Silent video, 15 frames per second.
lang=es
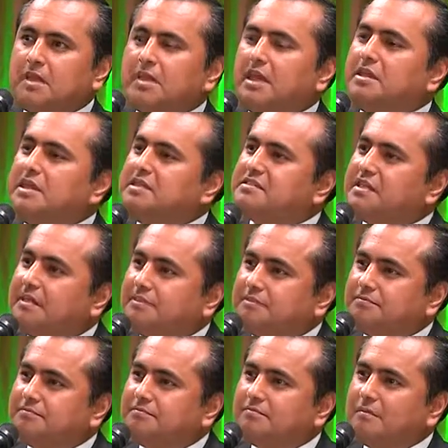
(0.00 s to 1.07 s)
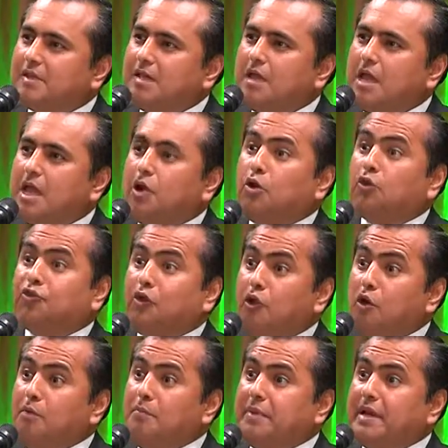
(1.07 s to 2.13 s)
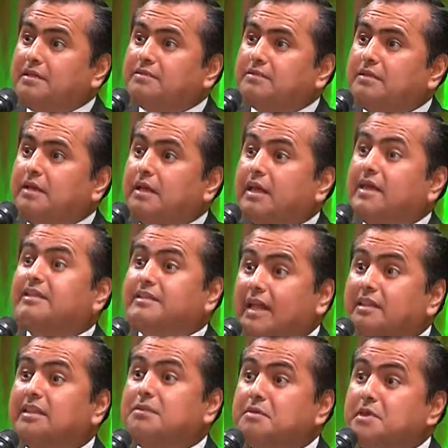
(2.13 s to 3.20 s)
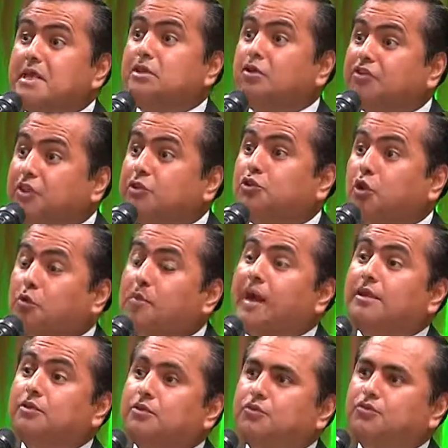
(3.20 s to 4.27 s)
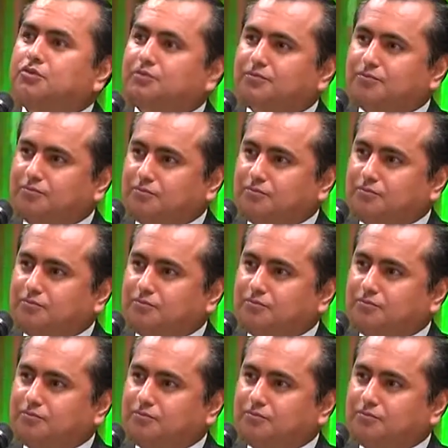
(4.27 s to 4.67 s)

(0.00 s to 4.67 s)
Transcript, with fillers: que dice, los hombres están divididos en dos bandos.